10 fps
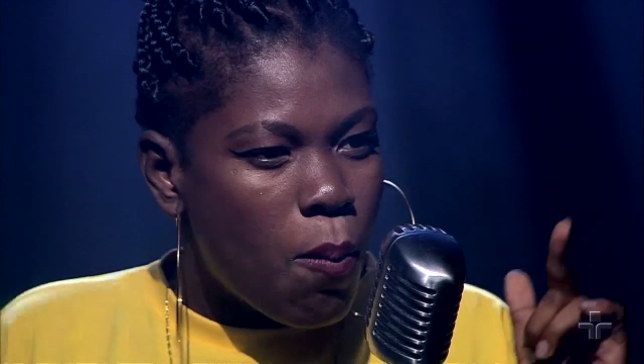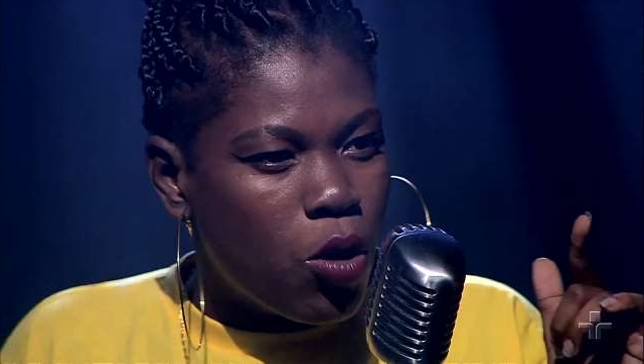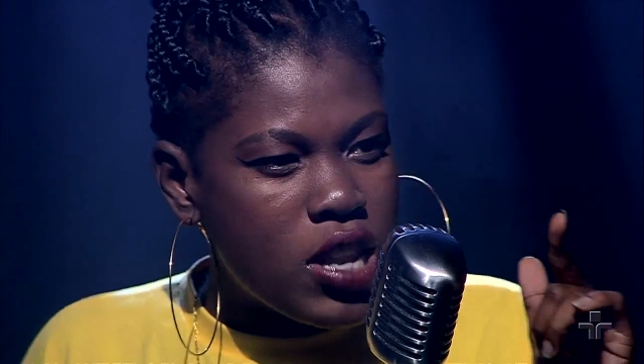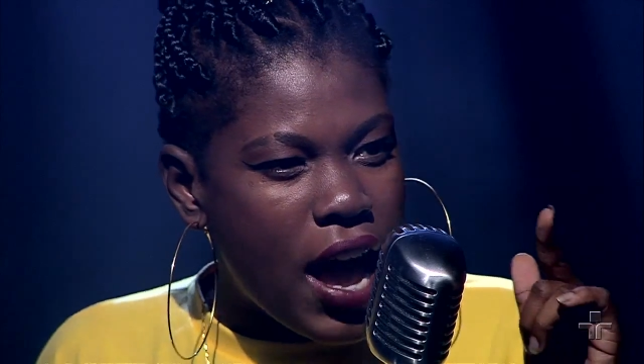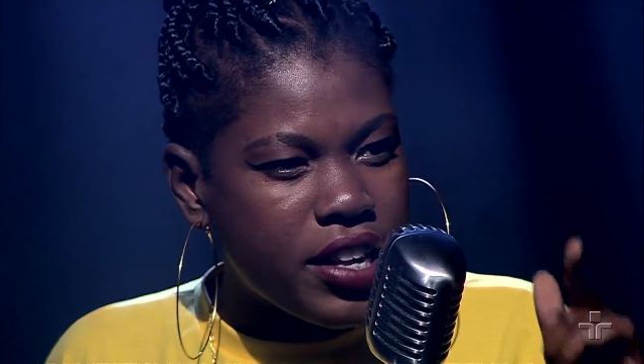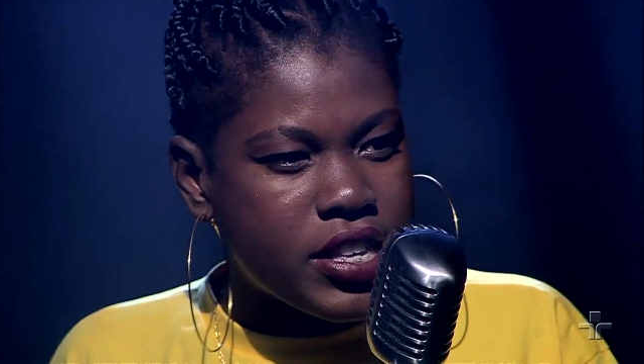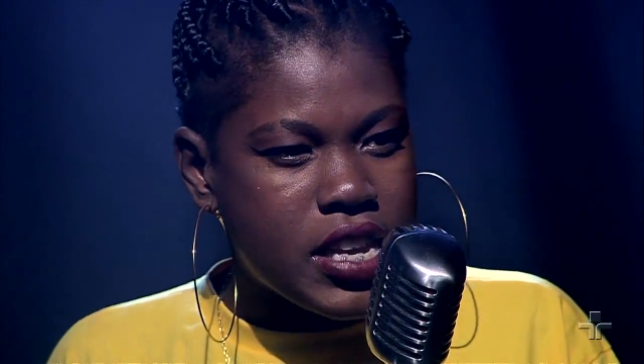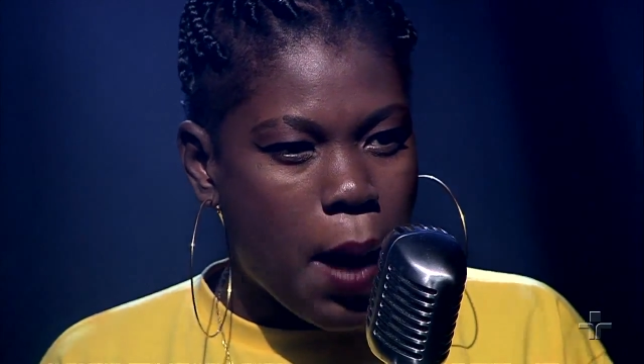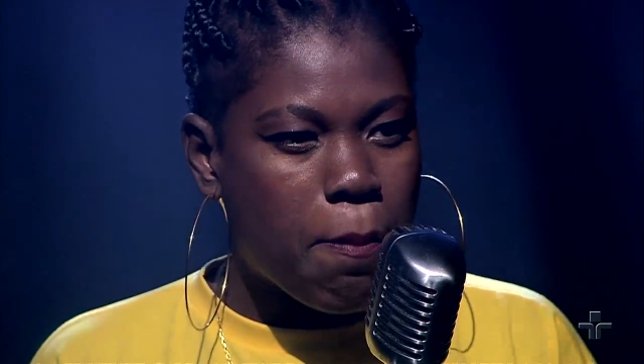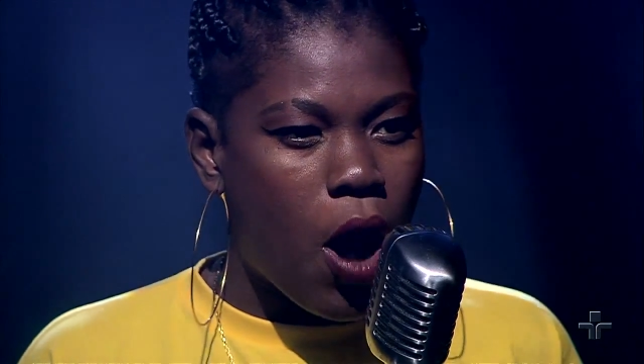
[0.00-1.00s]
mulheres que
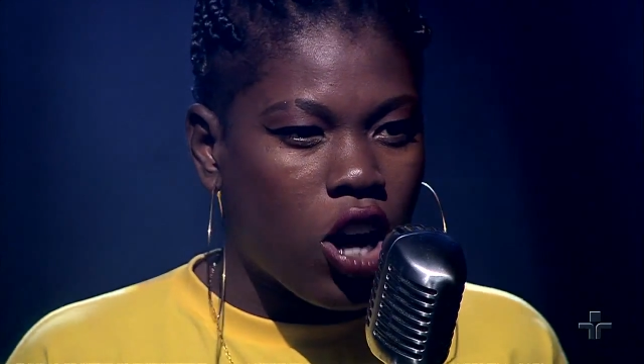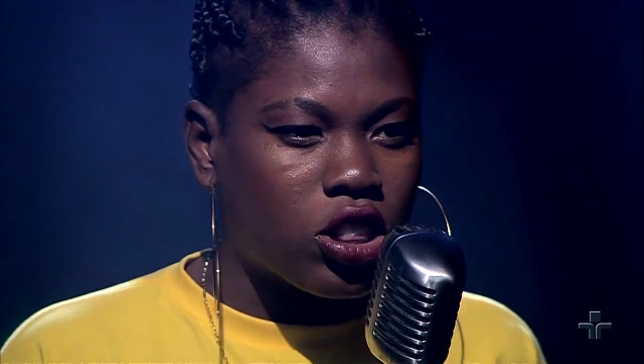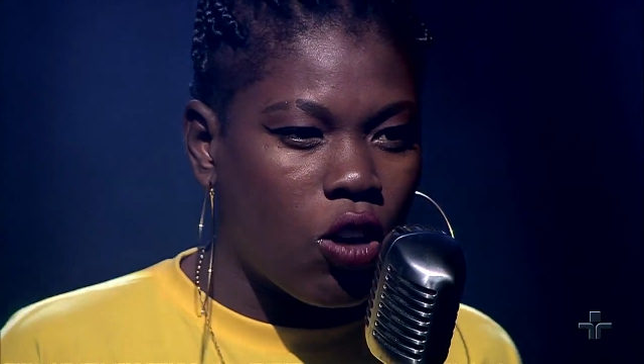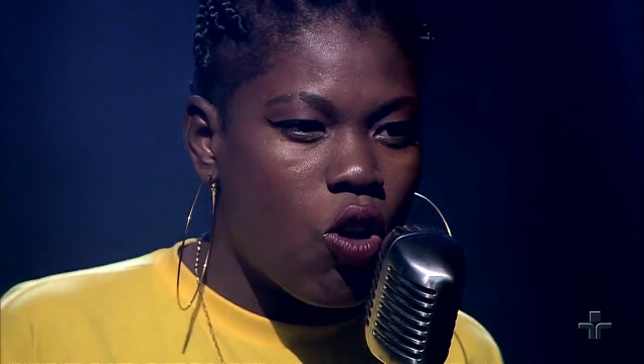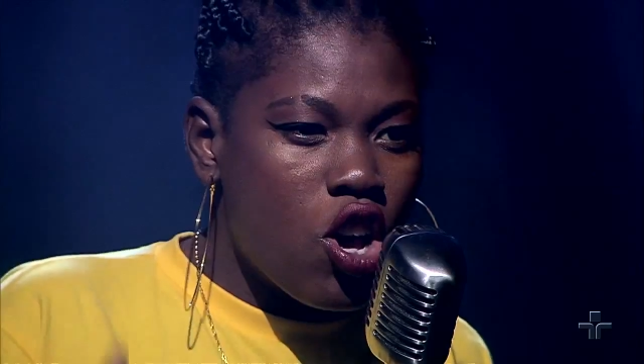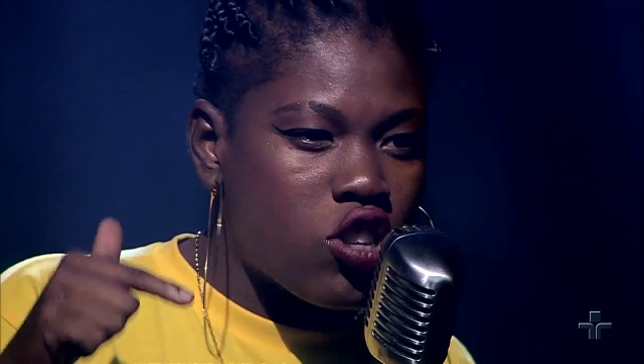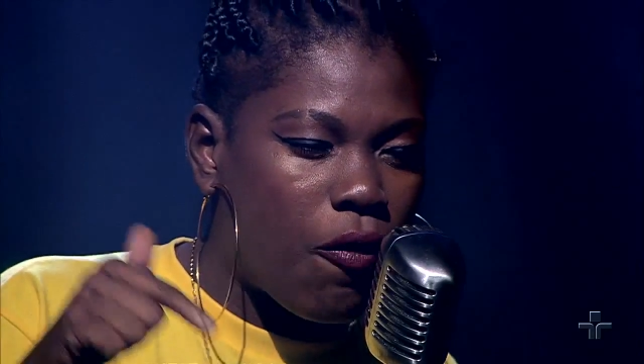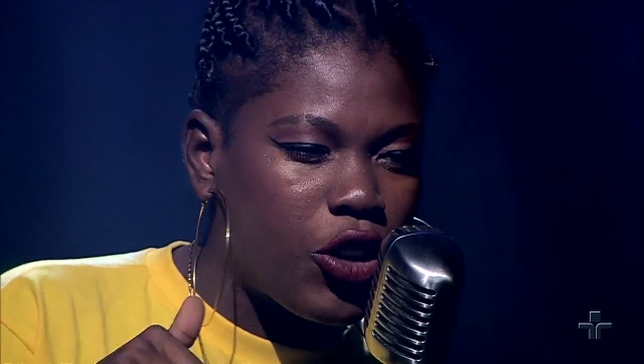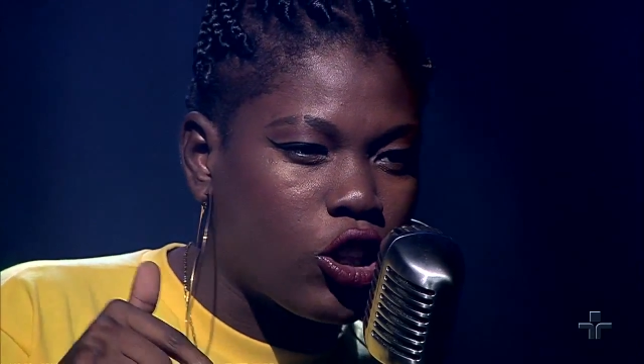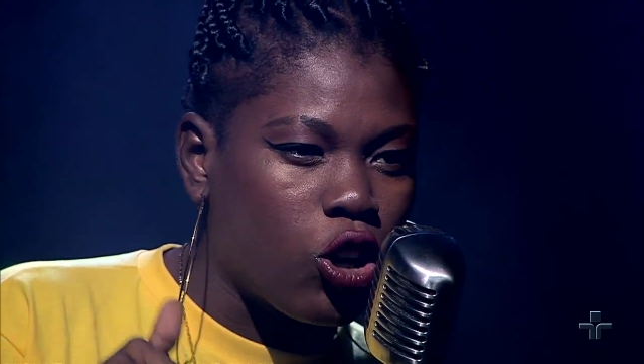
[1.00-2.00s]
abortam
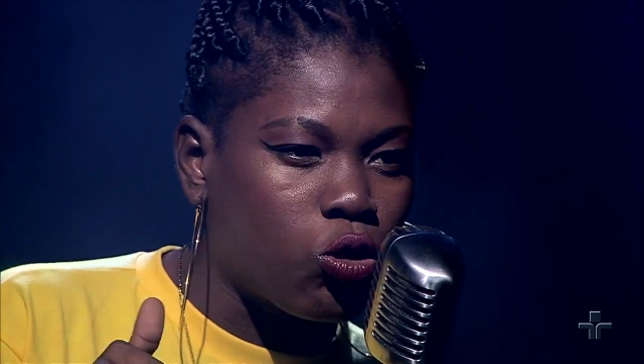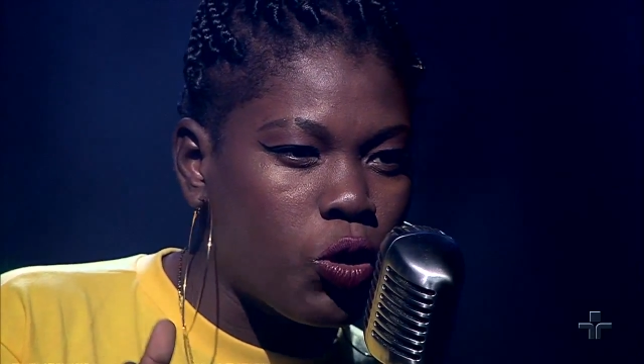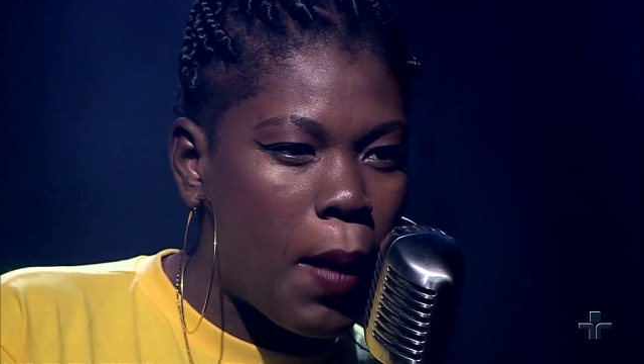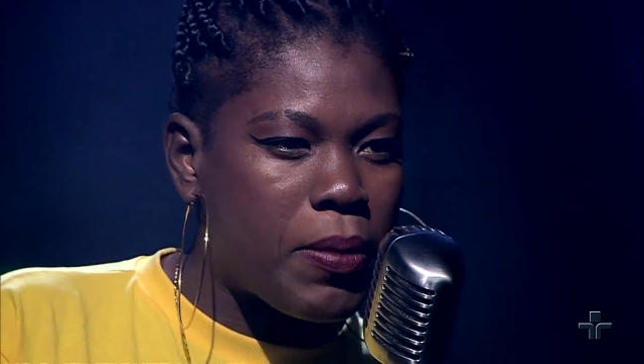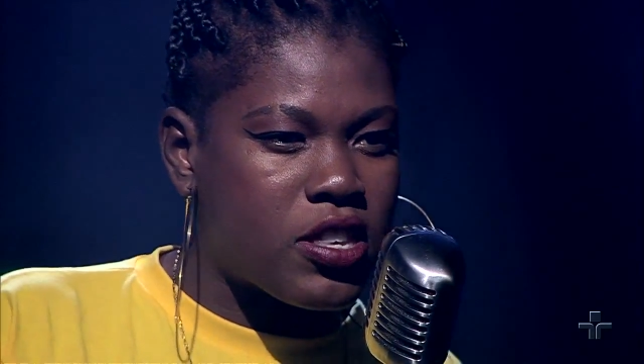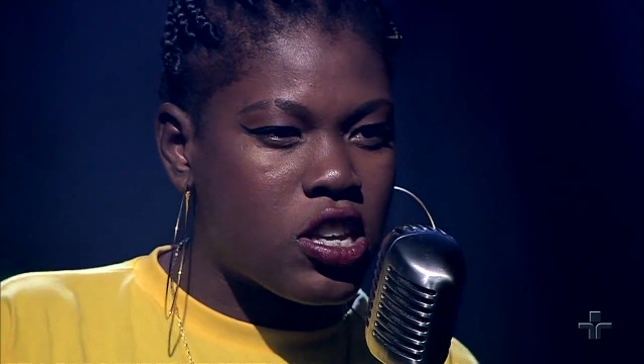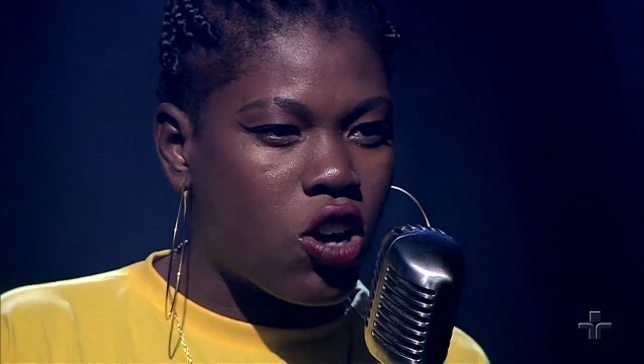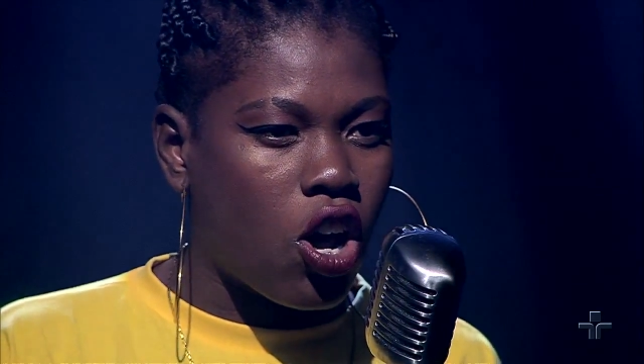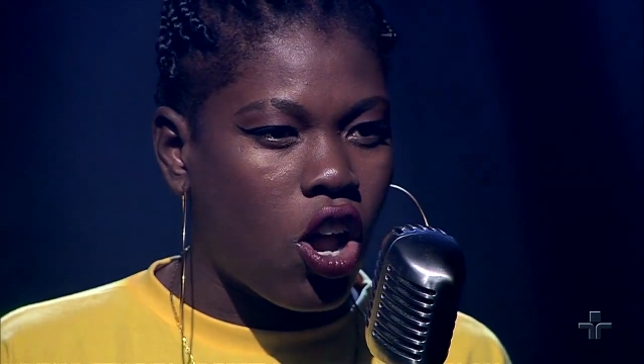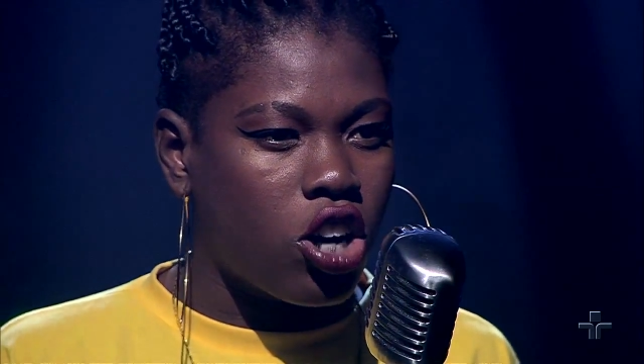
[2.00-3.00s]
sofrem tortura
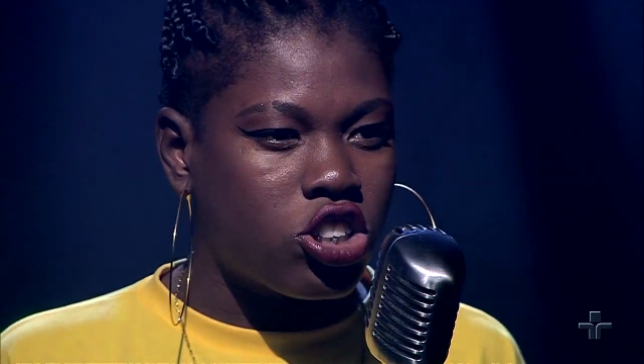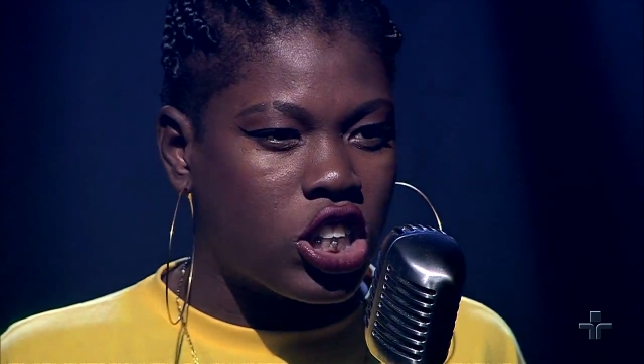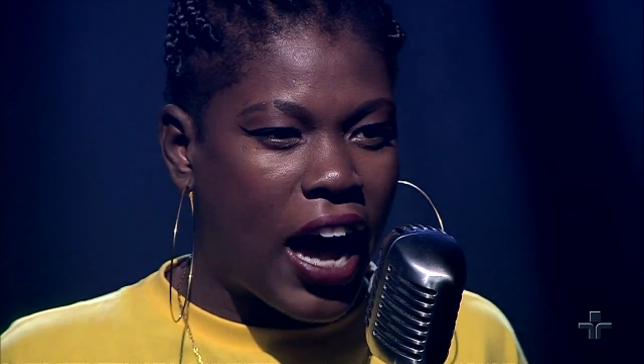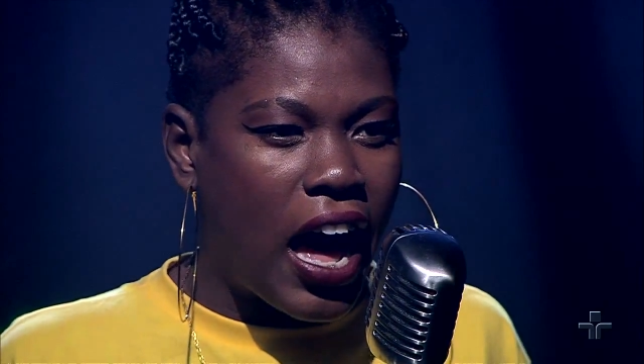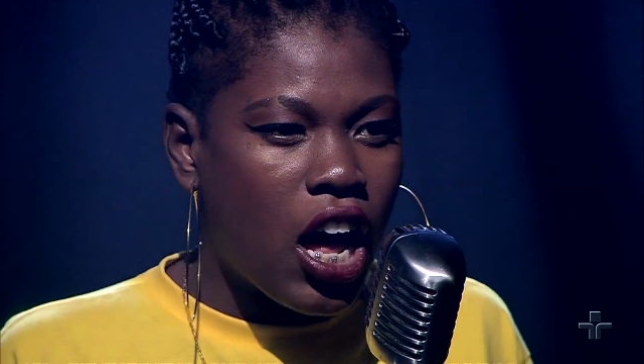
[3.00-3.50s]
psicológica,